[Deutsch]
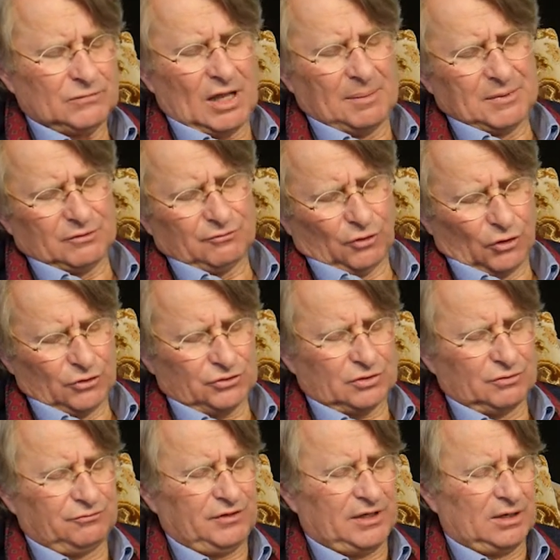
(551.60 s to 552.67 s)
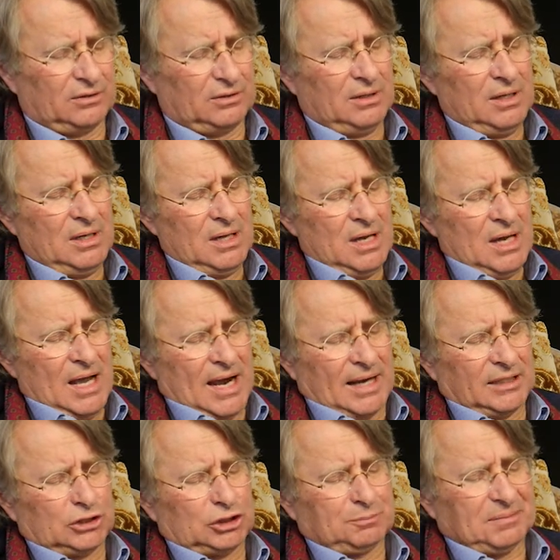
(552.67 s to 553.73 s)
der mit feuchten Fingern
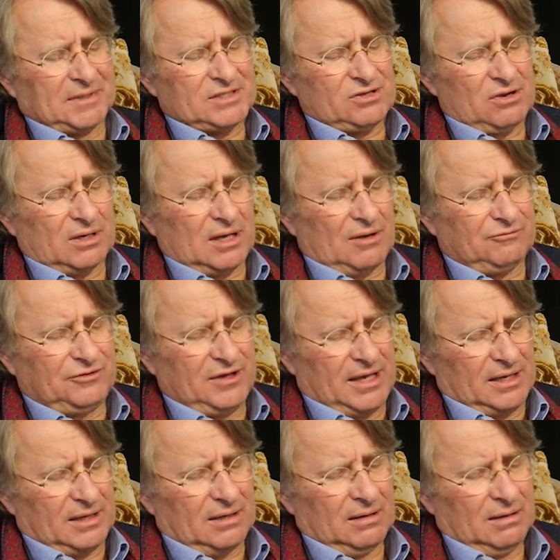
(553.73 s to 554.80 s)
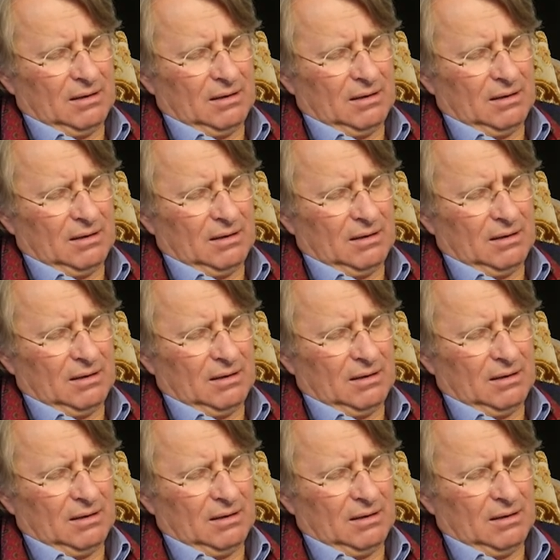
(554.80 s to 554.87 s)
einen Spritzer Kaffee